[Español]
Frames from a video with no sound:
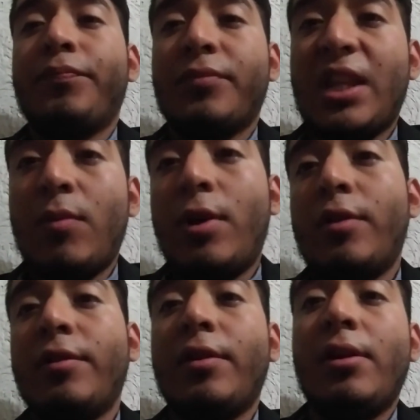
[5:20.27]
bueno,
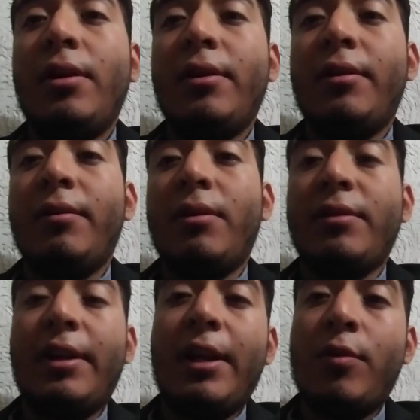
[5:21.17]

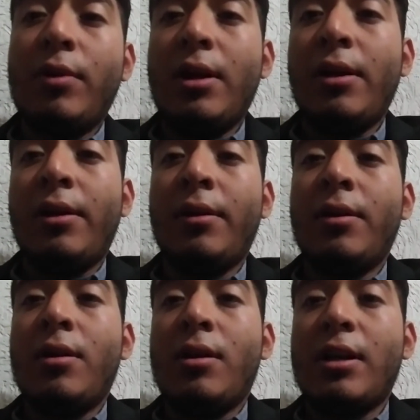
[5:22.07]
sería una
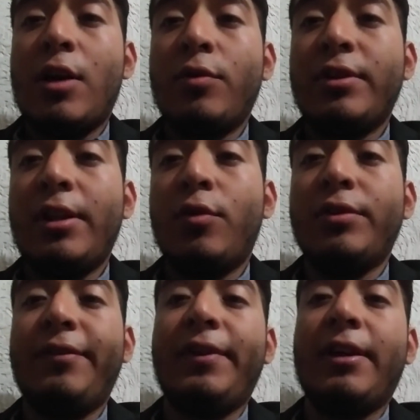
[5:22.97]
causa de
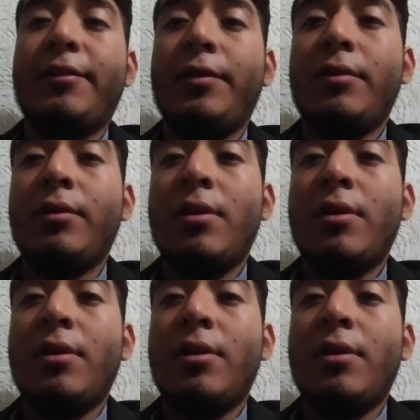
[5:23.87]
justificación,